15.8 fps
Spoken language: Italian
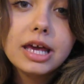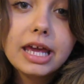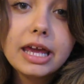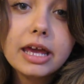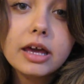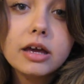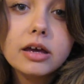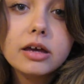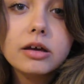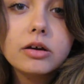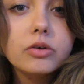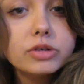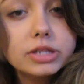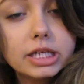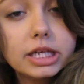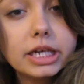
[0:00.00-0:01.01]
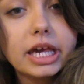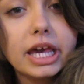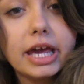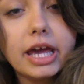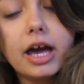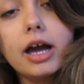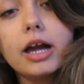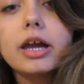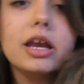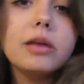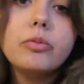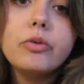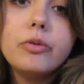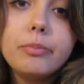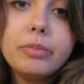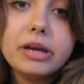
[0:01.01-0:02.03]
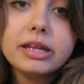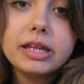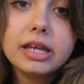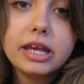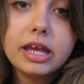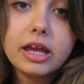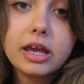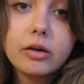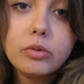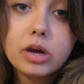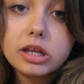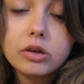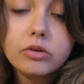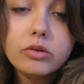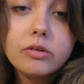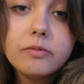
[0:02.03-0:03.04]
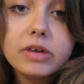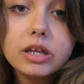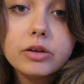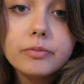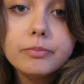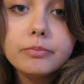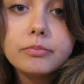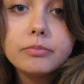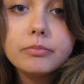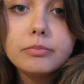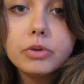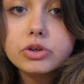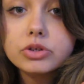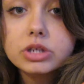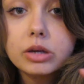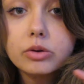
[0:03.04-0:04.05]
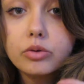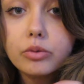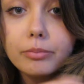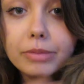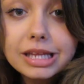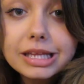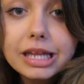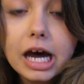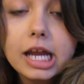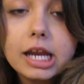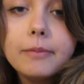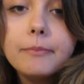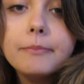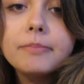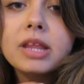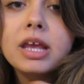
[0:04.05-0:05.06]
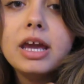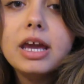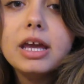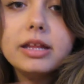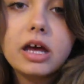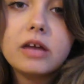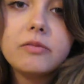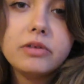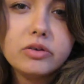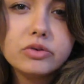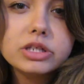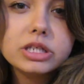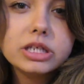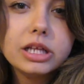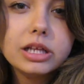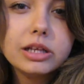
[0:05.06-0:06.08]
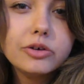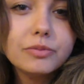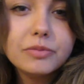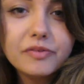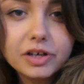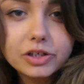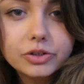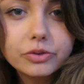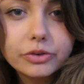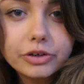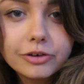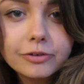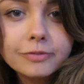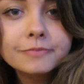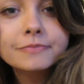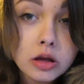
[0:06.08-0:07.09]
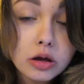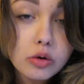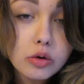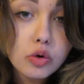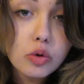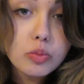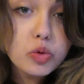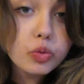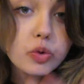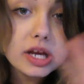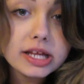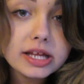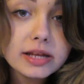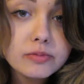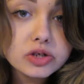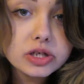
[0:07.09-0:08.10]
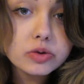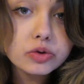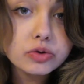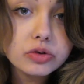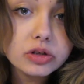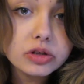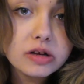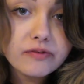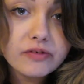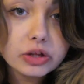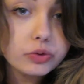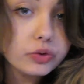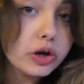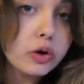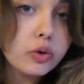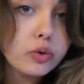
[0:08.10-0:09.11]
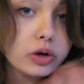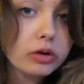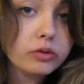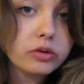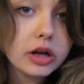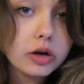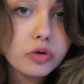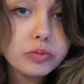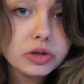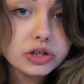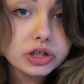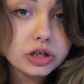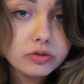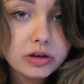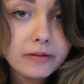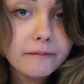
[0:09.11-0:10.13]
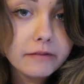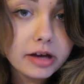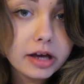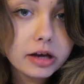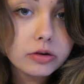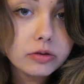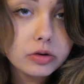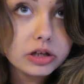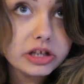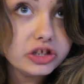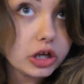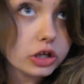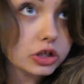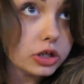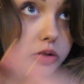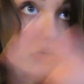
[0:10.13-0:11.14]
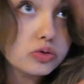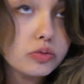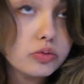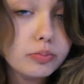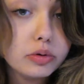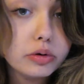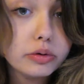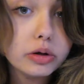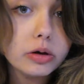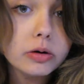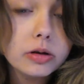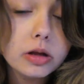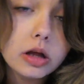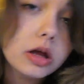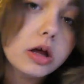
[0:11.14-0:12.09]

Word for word: E così che anche le polpette che guardano il video possano commentare e darvi consigli come faccio io. Comunque rendemosi conto del fatto che ancora non è cominciato l'inverno e già c'è sto buio?